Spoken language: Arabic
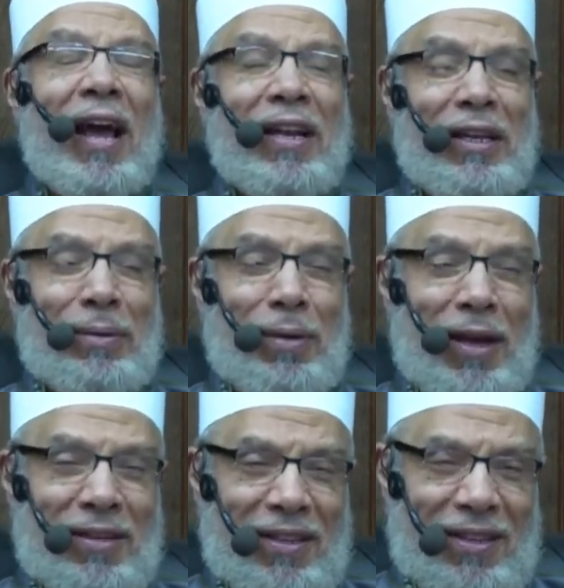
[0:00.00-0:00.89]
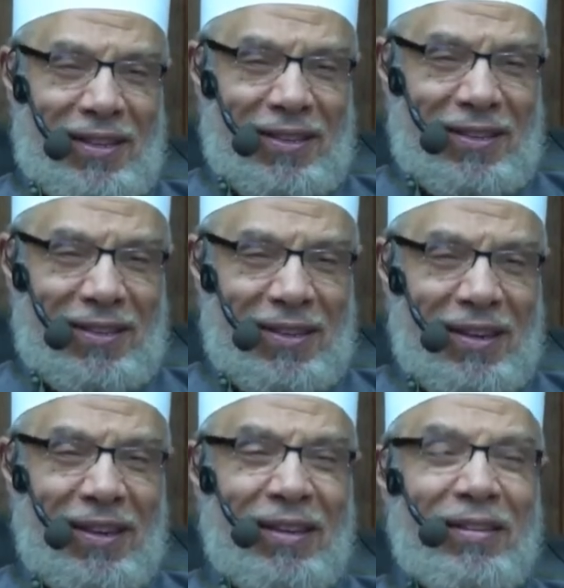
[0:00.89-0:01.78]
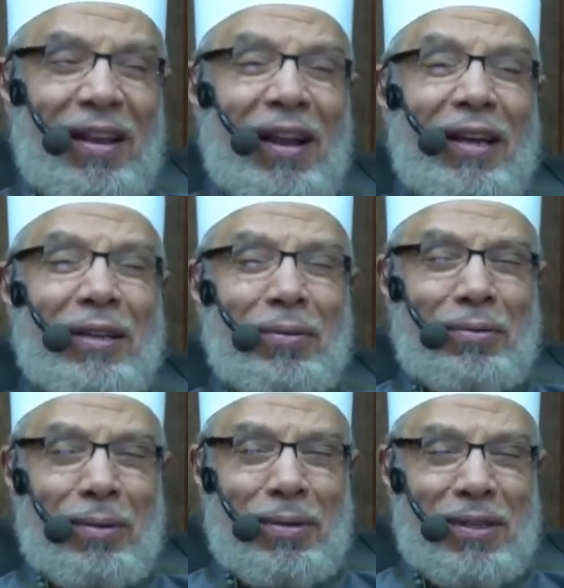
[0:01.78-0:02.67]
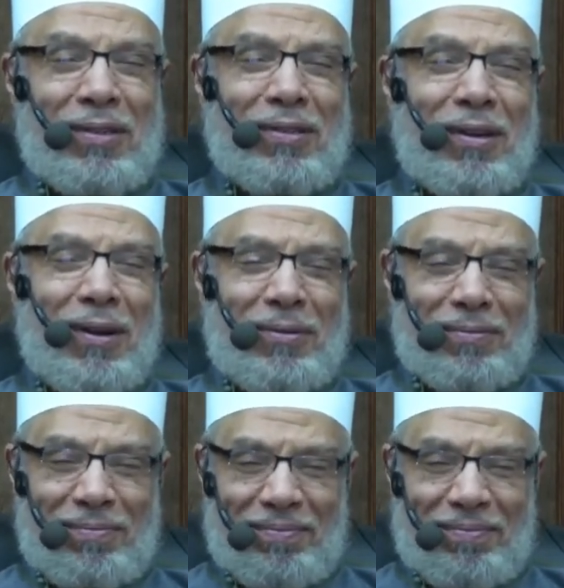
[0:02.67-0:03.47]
العبادي 83 سنه